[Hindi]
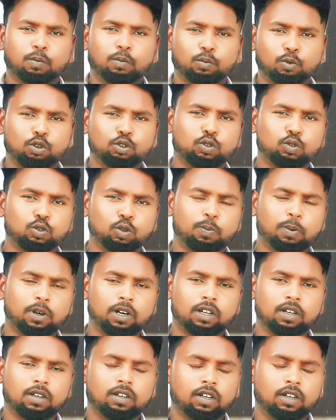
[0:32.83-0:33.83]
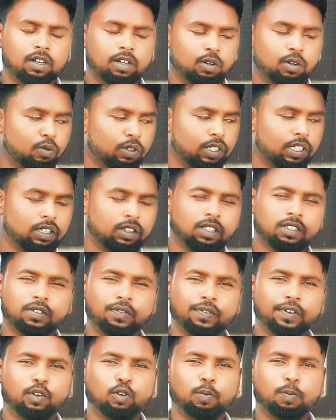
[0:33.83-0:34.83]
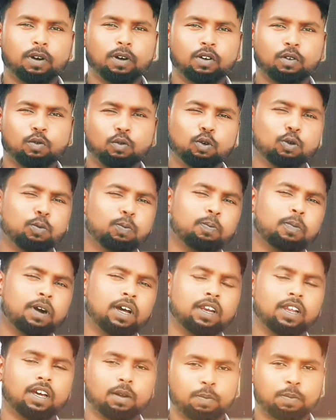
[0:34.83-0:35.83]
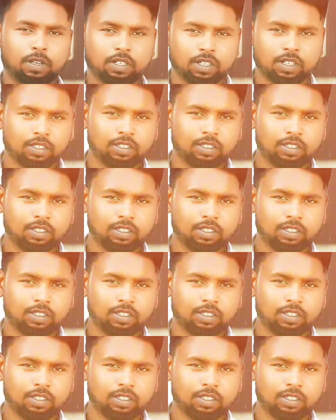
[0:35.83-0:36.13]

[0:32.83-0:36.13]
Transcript: मूर्तियों पर उनकी तस्वीरों पर खूब माल्यार्पण